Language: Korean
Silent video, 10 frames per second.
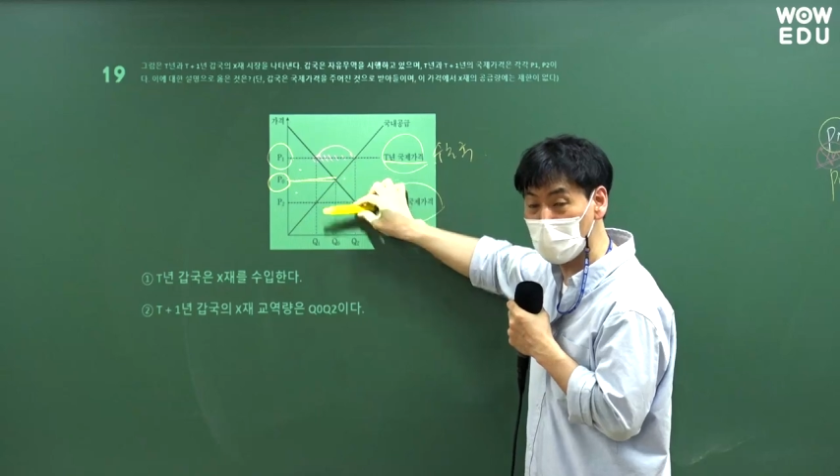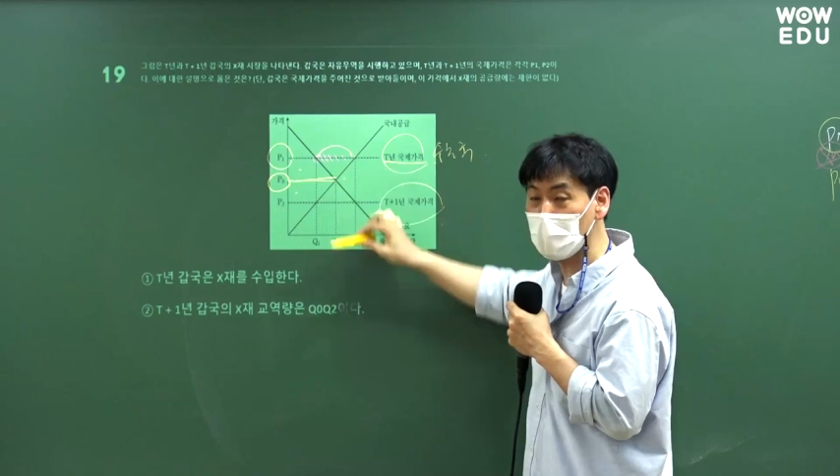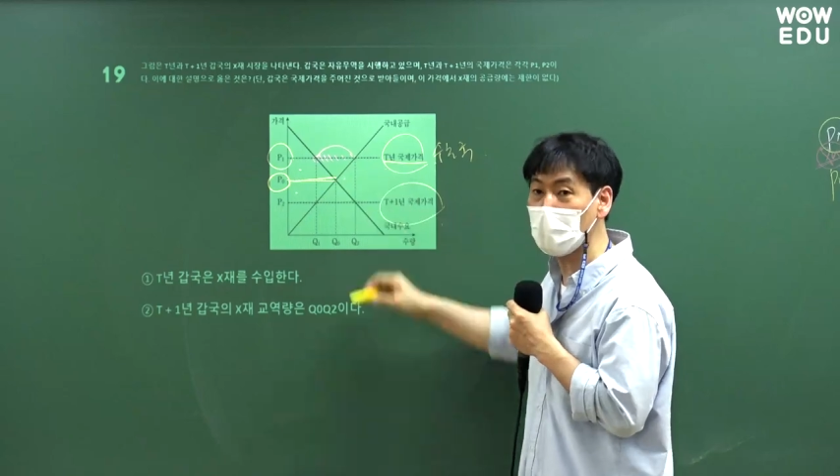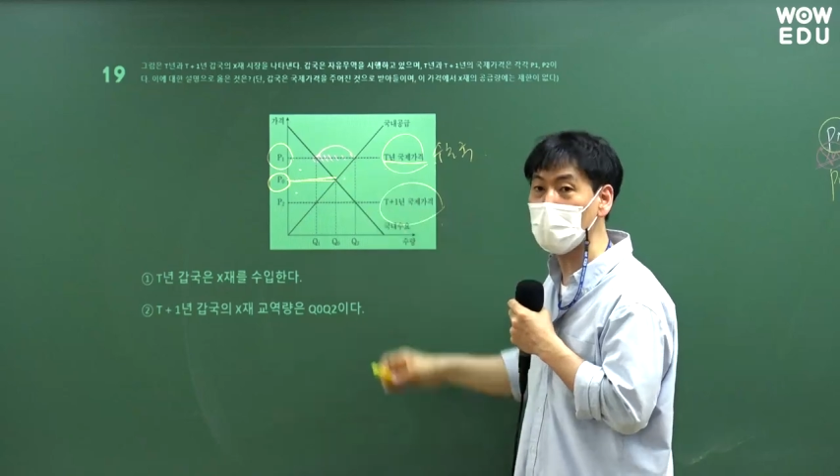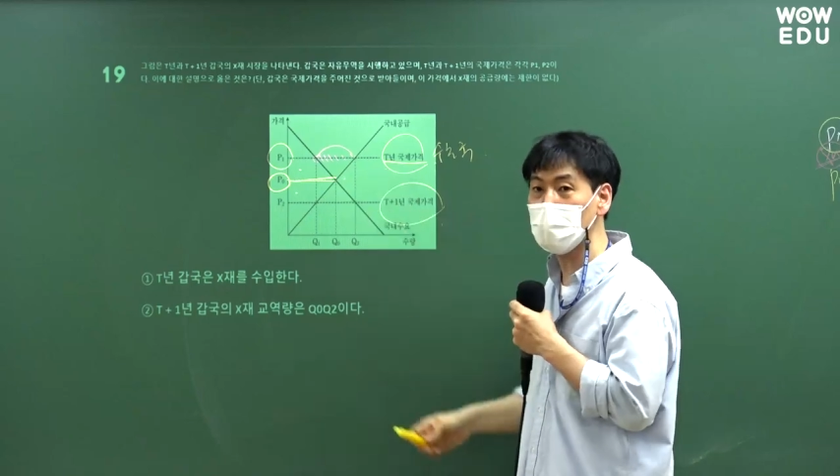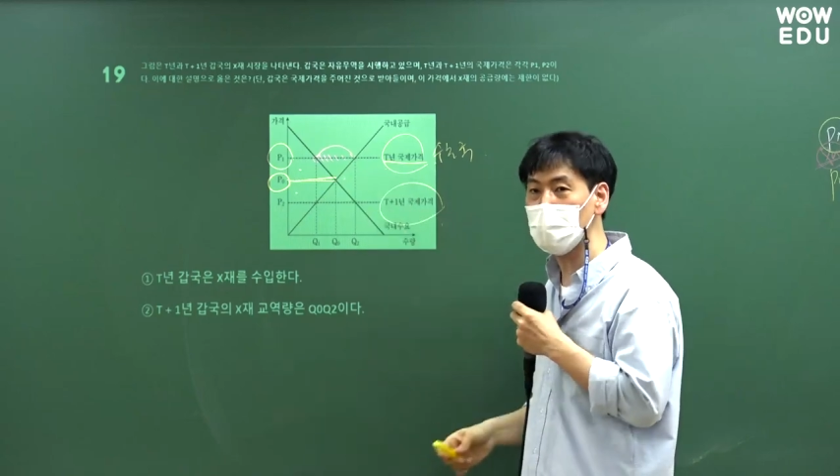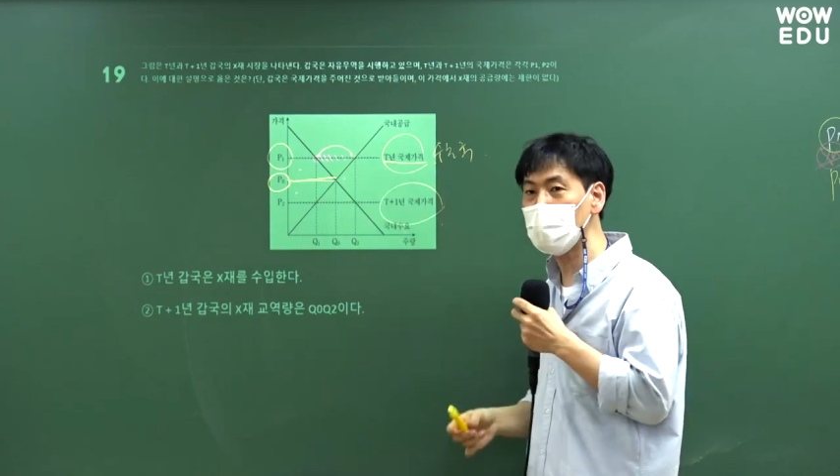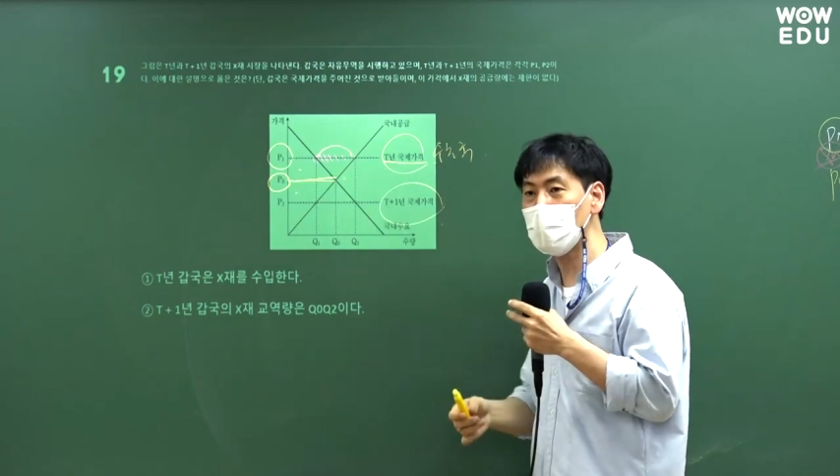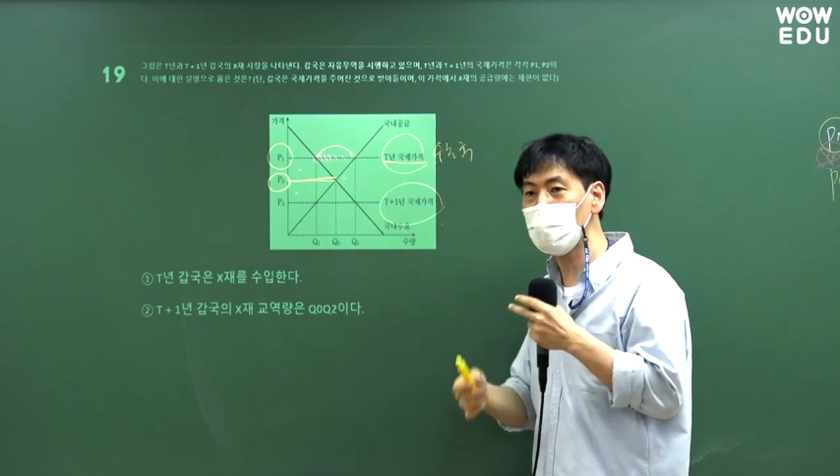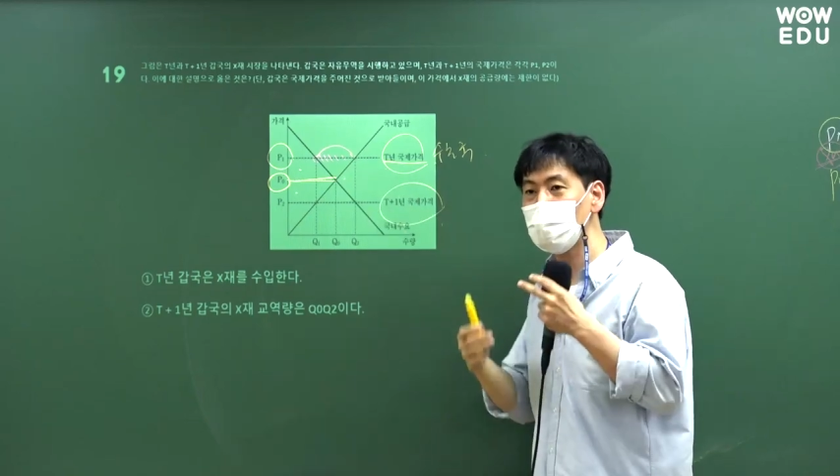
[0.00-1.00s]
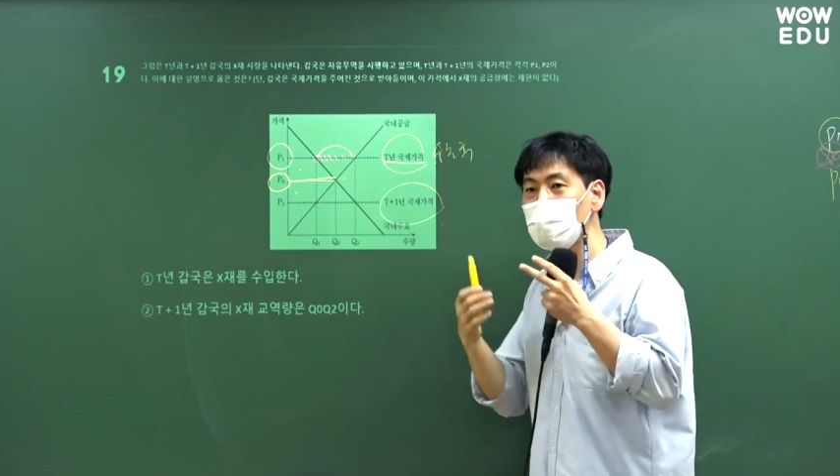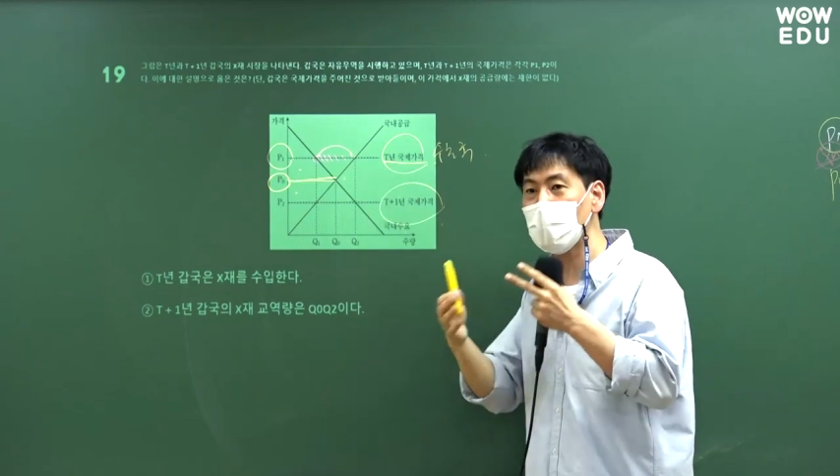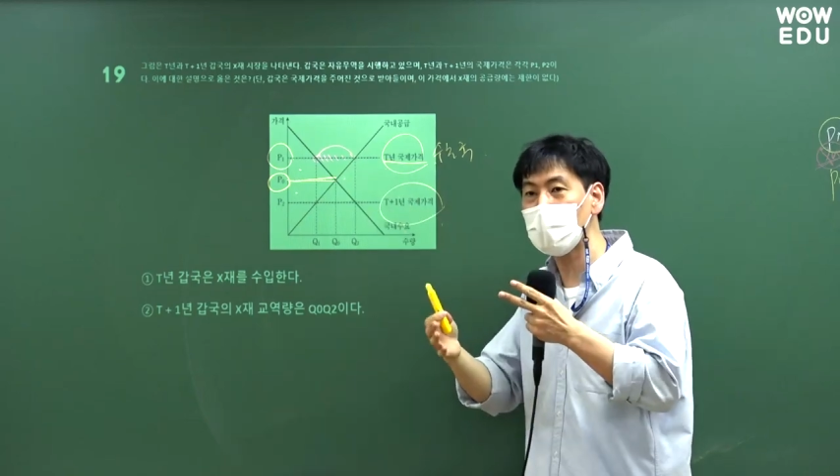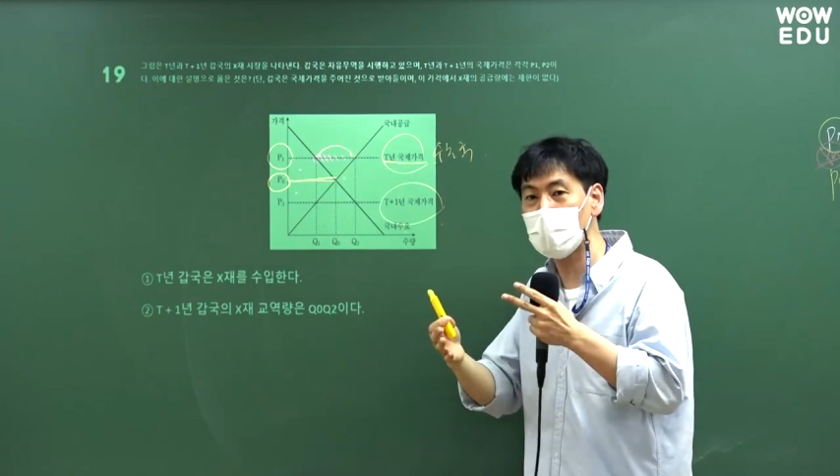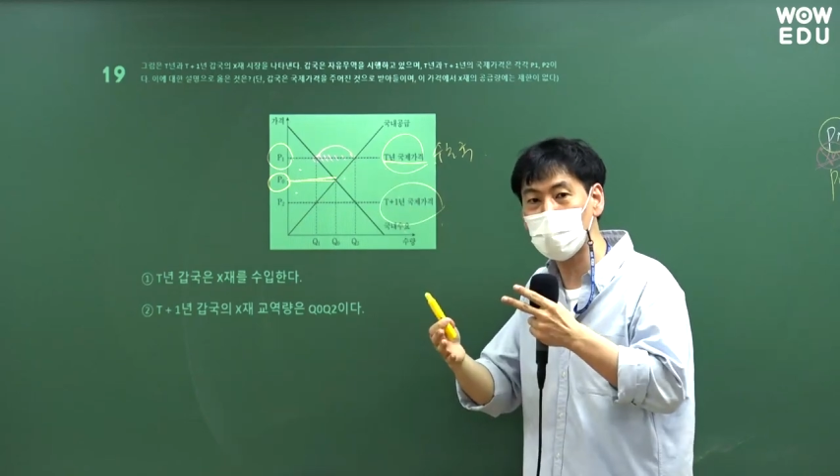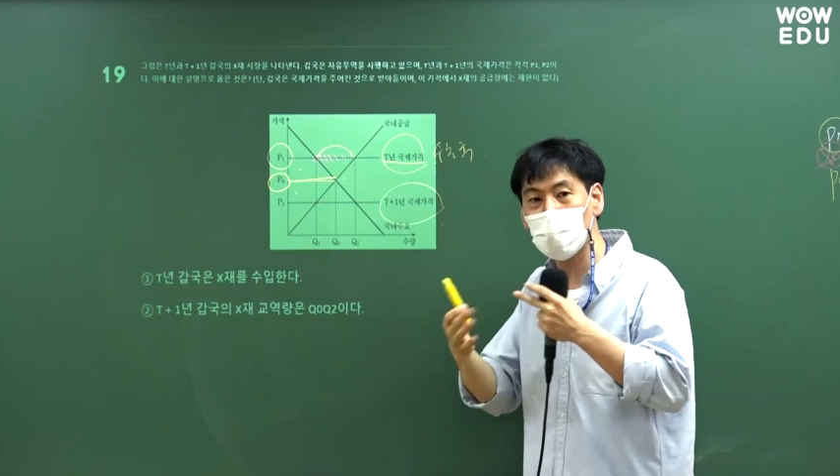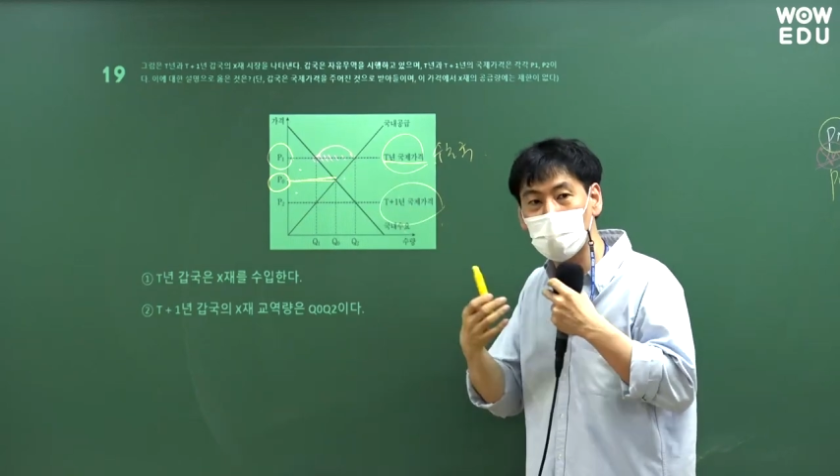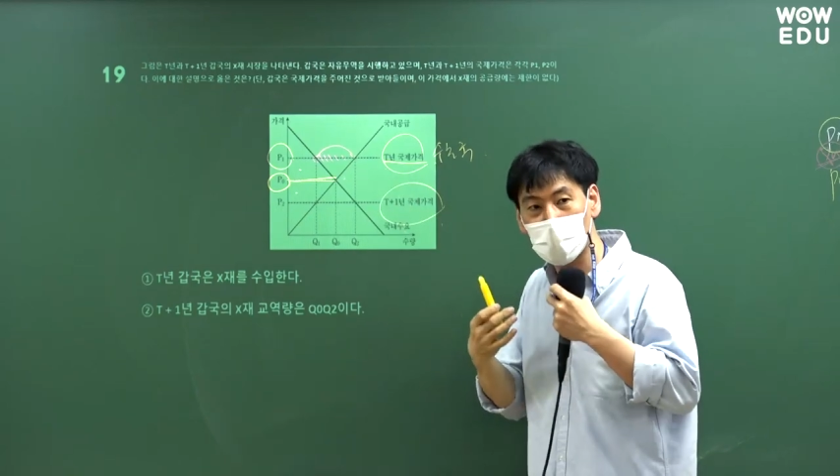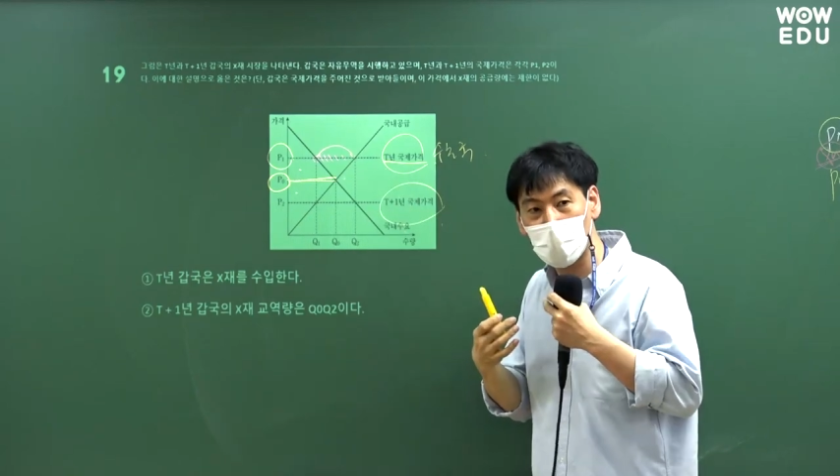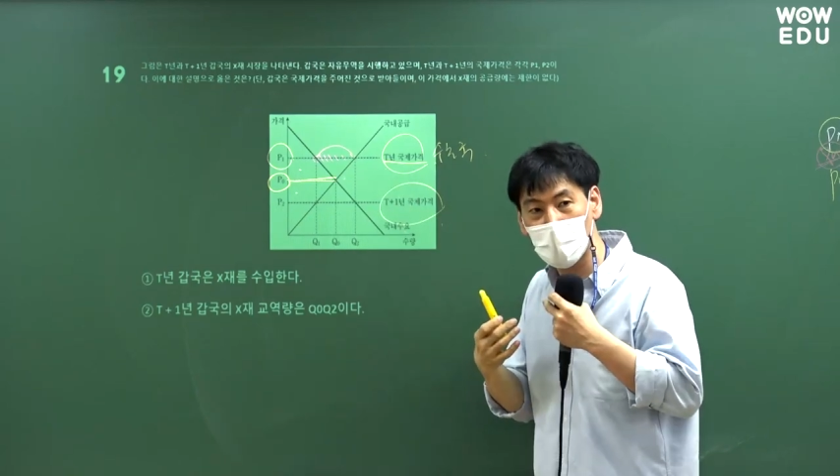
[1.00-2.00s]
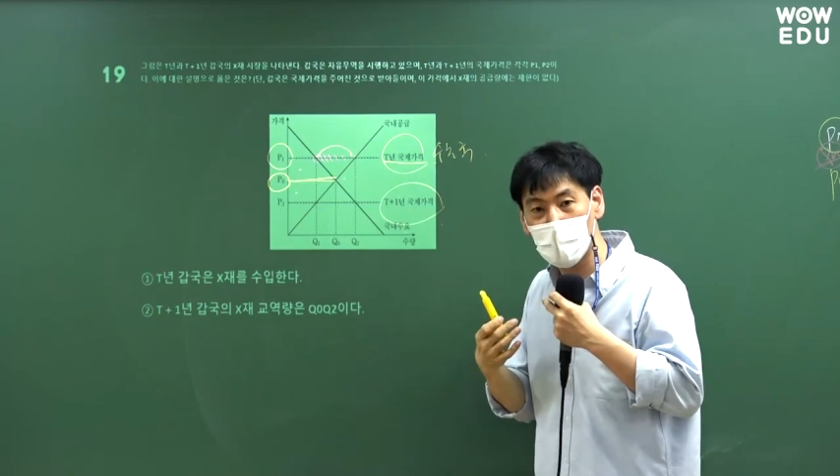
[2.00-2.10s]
그럼 얘들은 이때는 수출해야 돼? 아니면 수입해야 돼?